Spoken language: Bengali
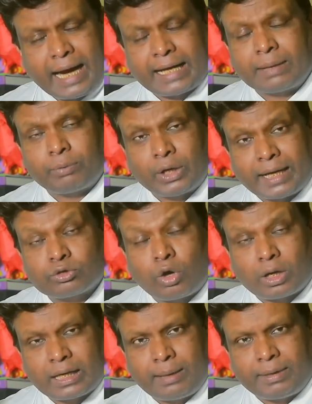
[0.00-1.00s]
একের পর এক
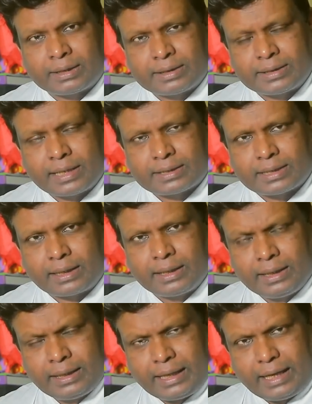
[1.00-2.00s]
ছক্কা মারতে যাচ্ছেন
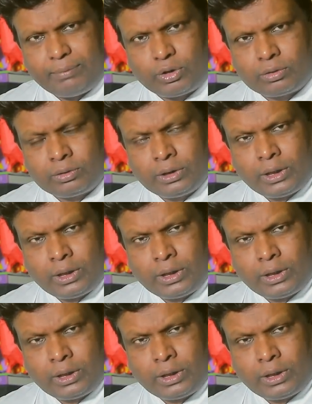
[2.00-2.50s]
এবং